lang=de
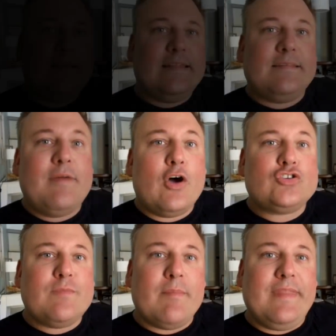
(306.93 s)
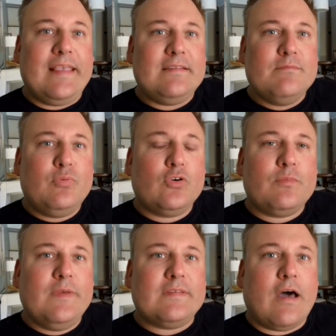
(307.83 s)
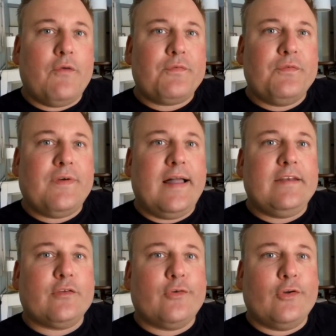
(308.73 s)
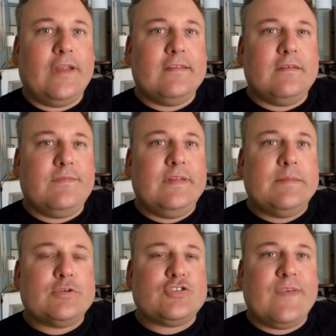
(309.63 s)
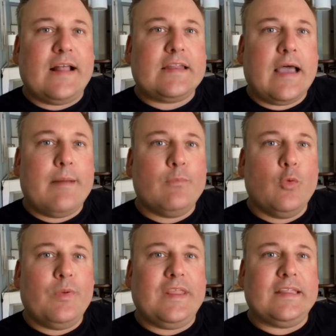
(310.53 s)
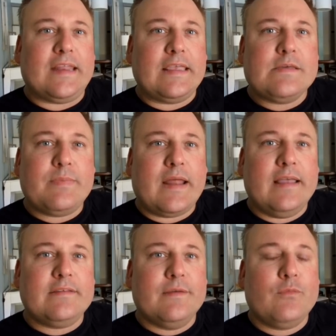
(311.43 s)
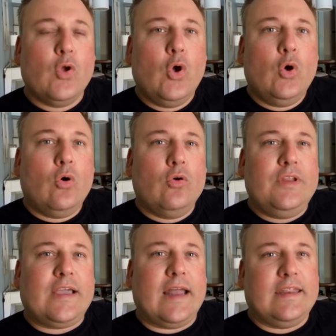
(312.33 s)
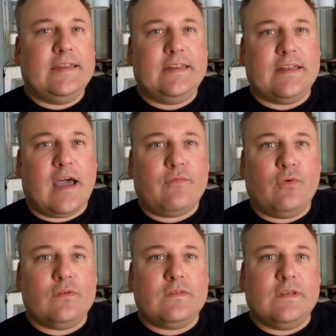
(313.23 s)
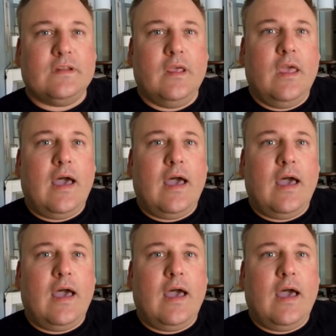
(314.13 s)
Da sind wir auch schon beim nächsten Punkt. Mir ist aufgefallen, dass online sich viele beschwert haben über die Getränkepreise und die kann ich nicht nachvollziehen.